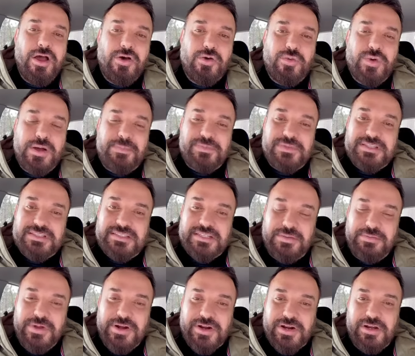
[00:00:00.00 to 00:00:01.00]

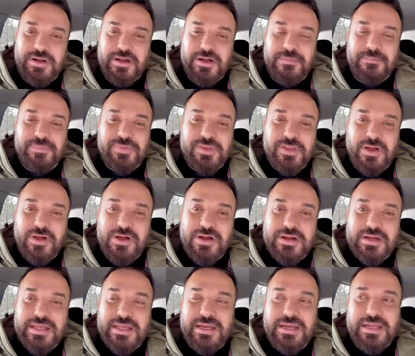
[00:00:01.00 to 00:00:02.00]
وبتستمر
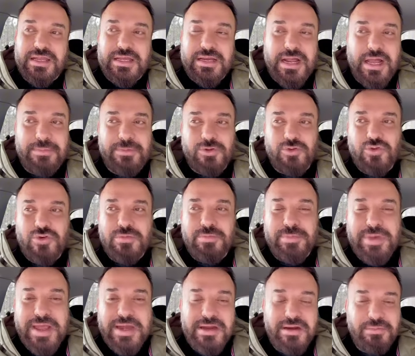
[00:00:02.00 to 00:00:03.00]
الأمطار يلي رح بتكون
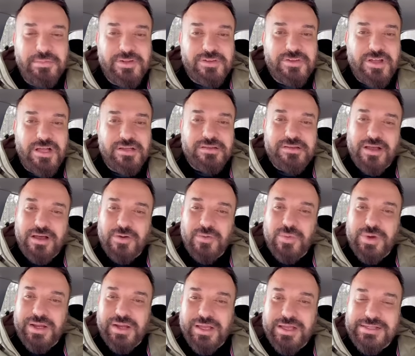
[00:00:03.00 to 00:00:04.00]
بين المتقطعة
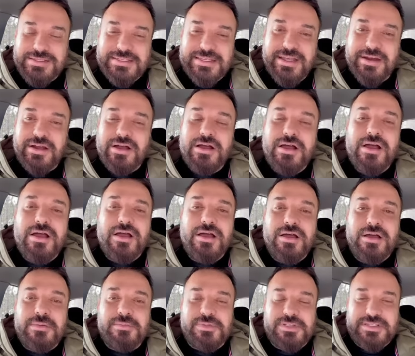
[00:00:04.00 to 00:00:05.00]
والغزيرة
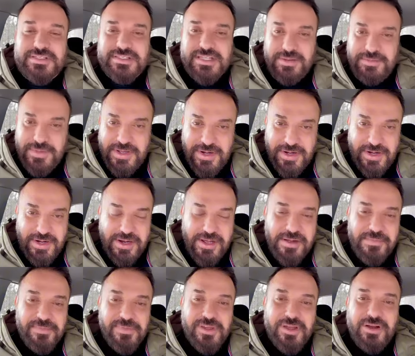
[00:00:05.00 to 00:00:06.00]
بتستمر
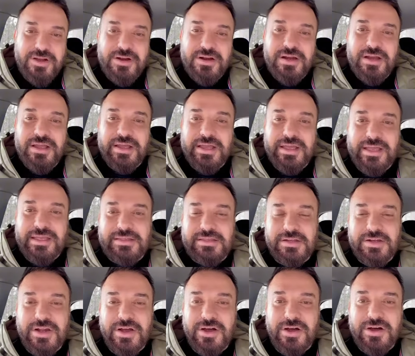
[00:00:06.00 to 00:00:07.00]
الامطار لغايه
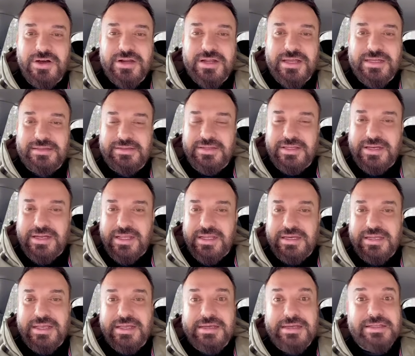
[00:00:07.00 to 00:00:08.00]
نهار
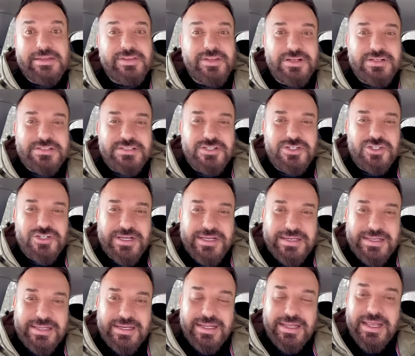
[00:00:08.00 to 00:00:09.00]
التنين يعني الطقس
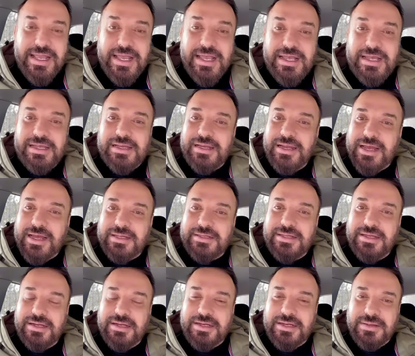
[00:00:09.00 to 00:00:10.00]
الشعنينه
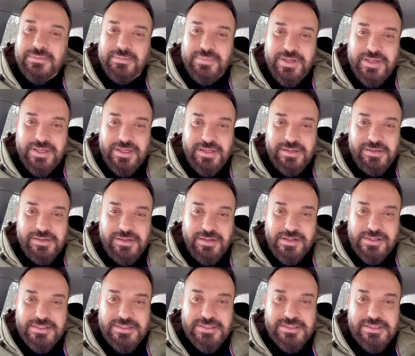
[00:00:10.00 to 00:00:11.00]
لحد هلا مبين
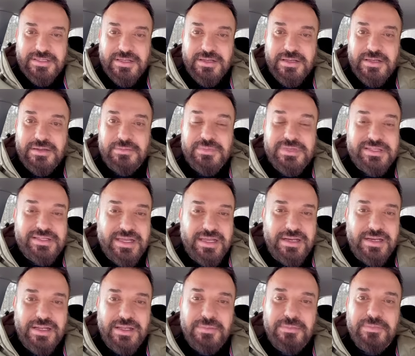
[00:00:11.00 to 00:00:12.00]
طقس
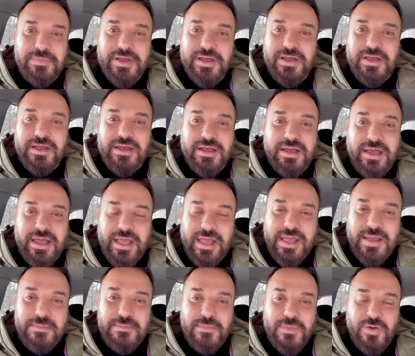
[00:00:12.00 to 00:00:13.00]
متقلب
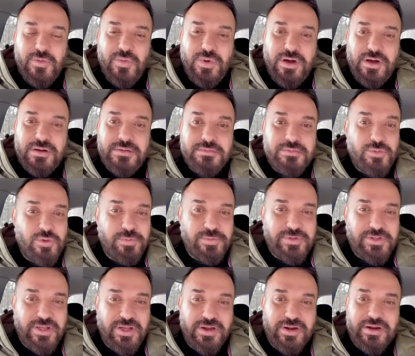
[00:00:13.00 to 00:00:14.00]
غائم
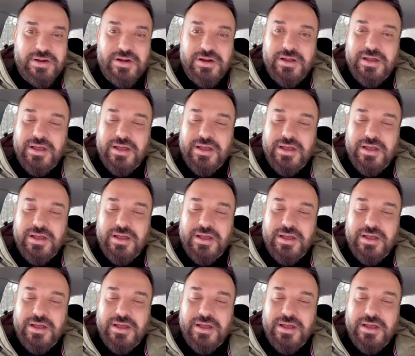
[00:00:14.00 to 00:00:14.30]
وممطر